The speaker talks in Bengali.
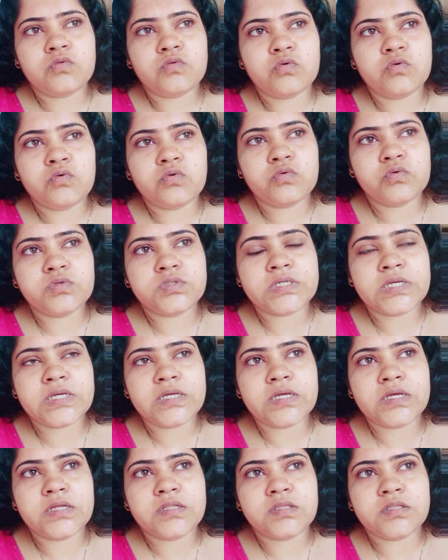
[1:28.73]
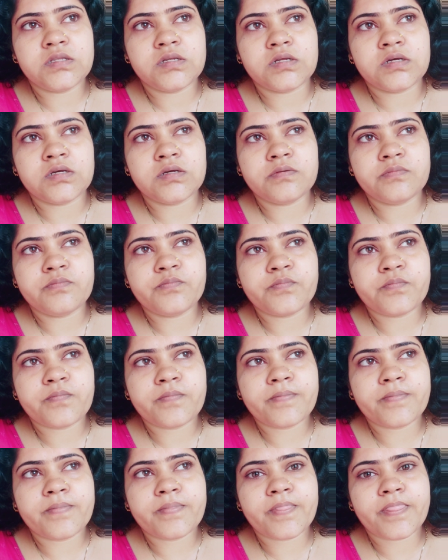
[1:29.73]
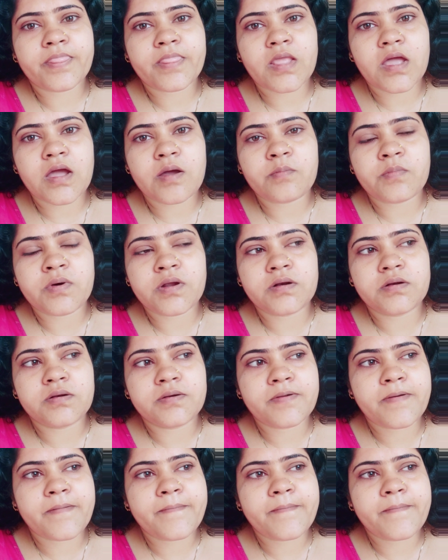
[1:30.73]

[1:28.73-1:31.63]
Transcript: তো সেই ক্ষেত্রে আমার